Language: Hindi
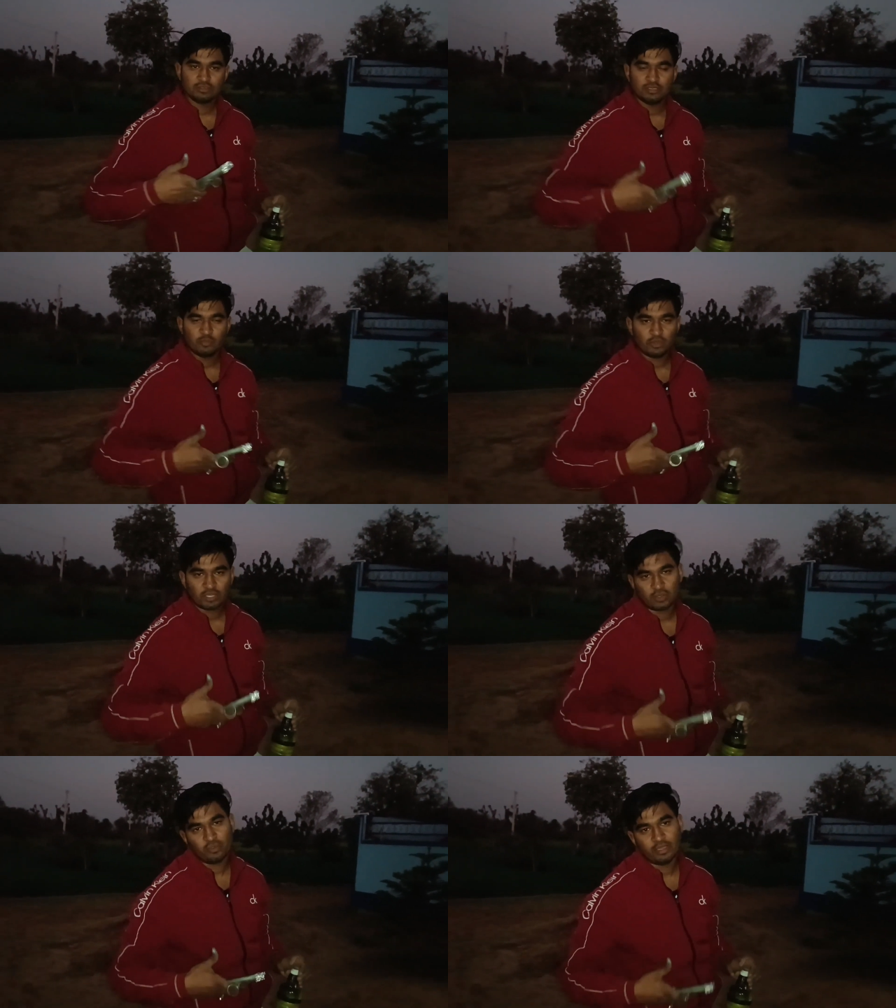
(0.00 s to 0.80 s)
सपोर्ट
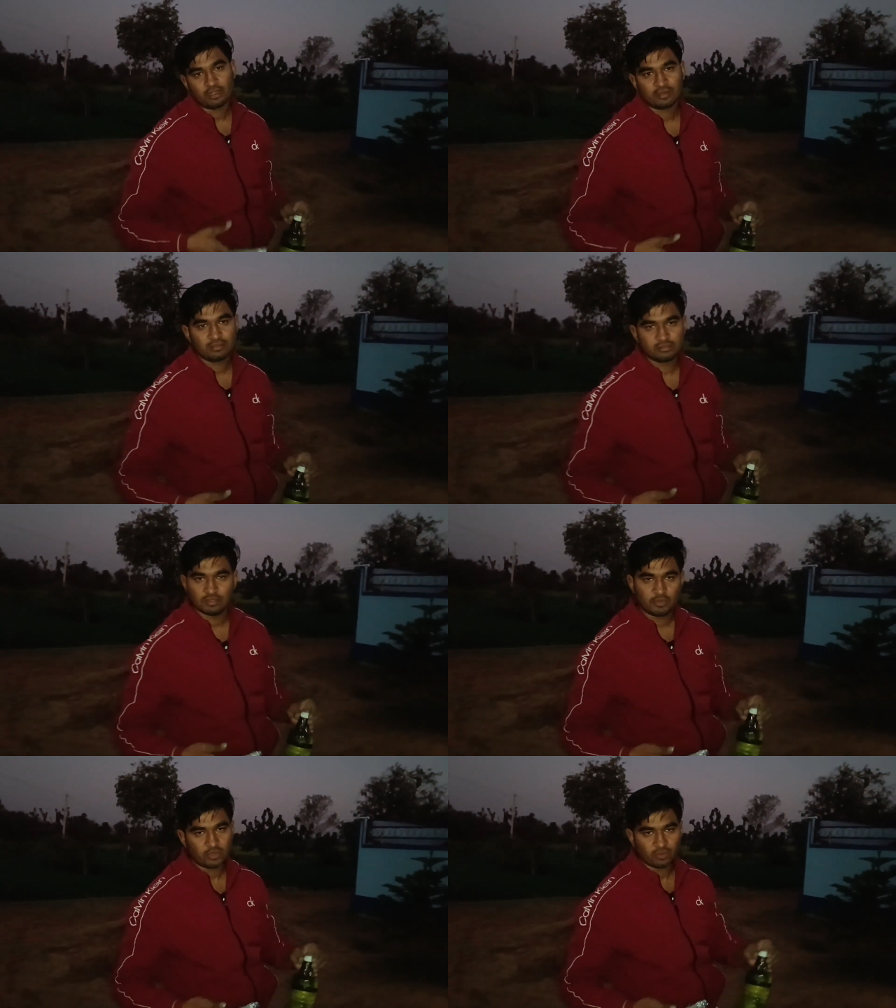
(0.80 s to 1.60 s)
करो यार
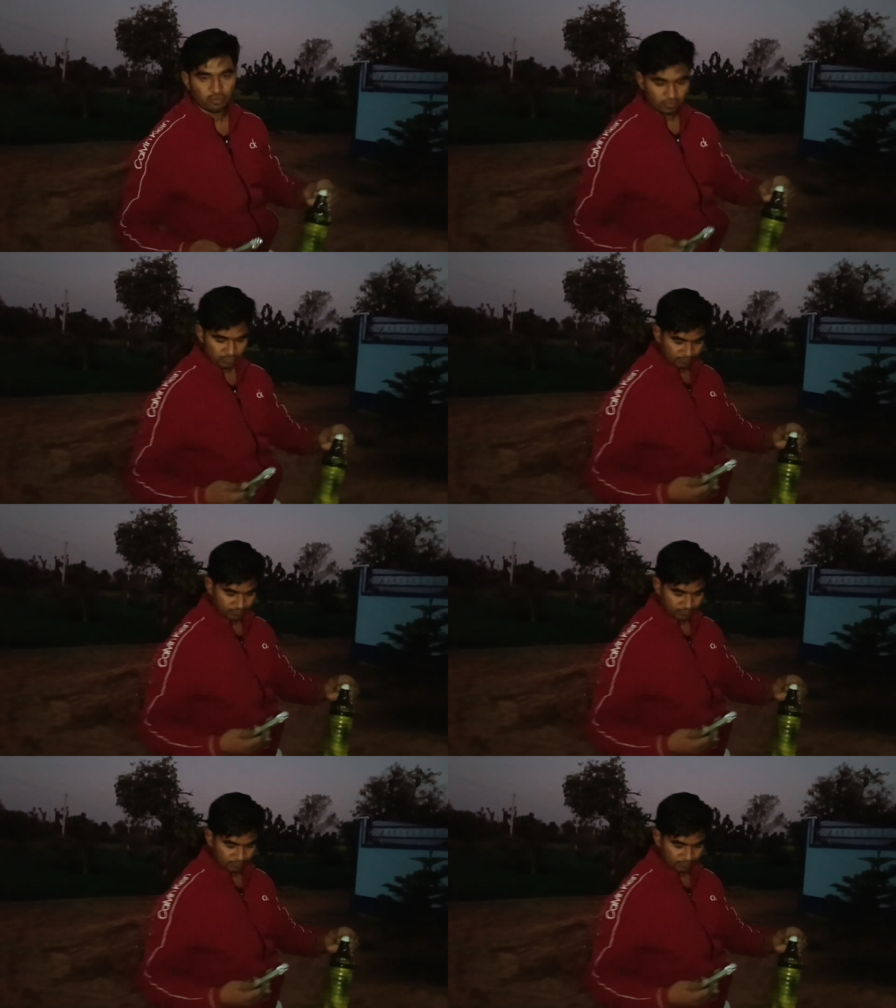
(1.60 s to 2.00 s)
सपोर्ट करो